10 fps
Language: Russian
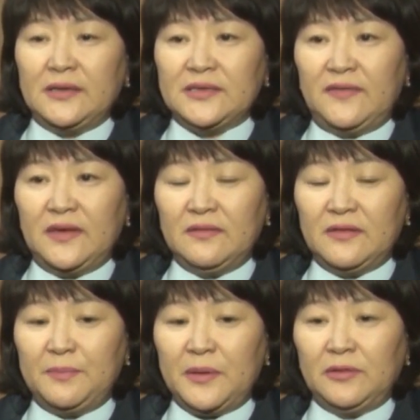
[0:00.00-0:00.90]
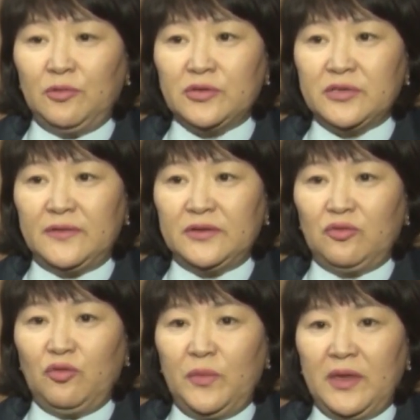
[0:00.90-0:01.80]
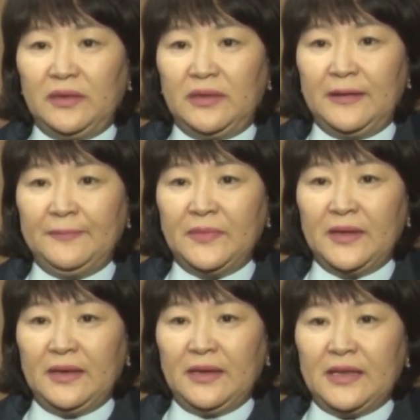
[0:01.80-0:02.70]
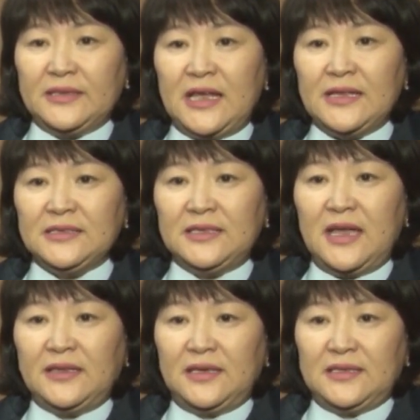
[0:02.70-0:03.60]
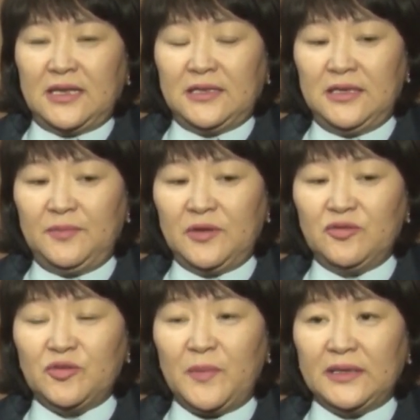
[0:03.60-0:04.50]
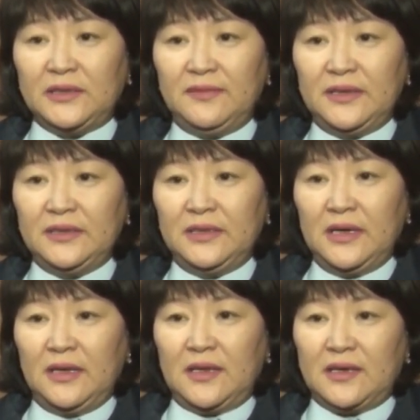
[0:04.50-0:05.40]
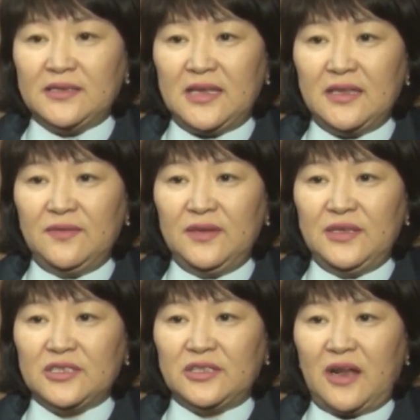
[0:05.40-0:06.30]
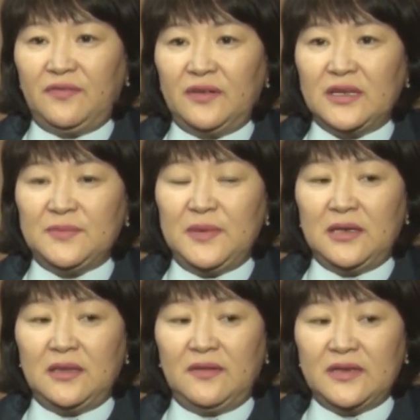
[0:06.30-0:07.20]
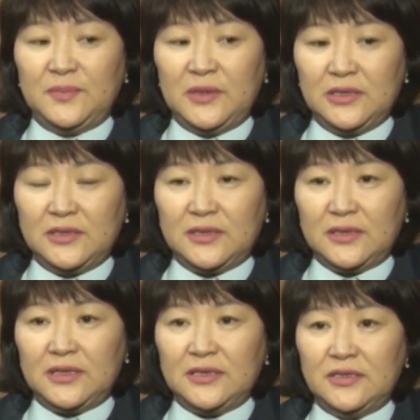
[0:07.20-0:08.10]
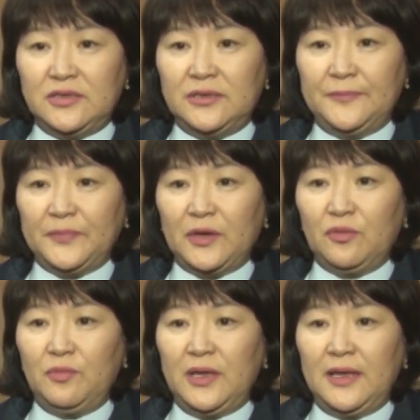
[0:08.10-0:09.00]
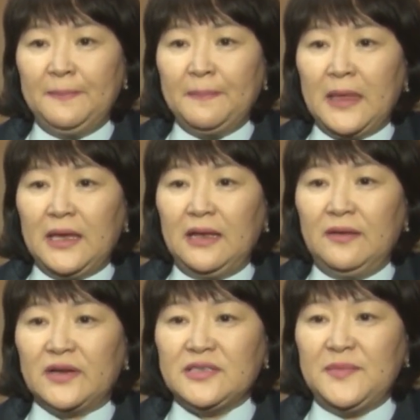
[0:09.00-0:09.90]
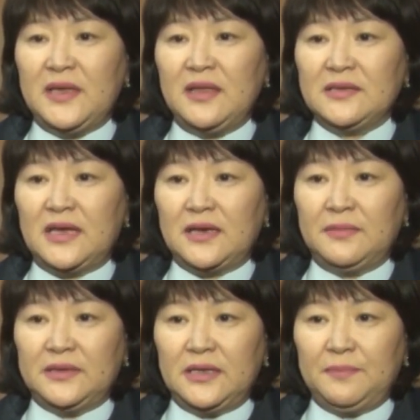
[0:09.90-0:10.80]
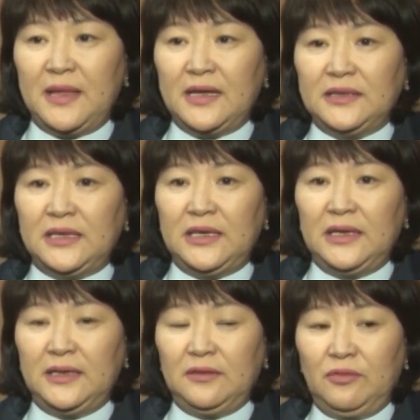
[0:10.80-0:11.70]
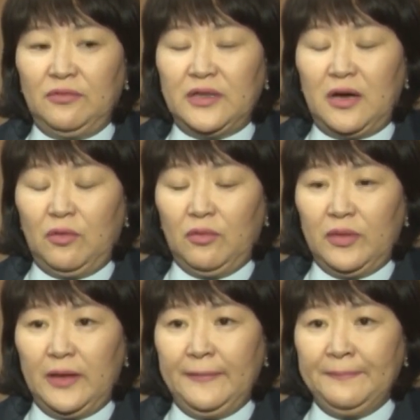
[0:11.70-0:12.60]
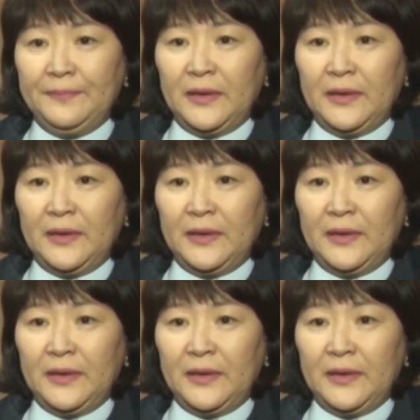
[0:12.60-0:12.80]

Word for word: заведомо подложного документа». Санкция данной статьи предусматривает наказание в виде штрафа в размере до 80 тысяч рублей или в размере заработной платы или иного дохода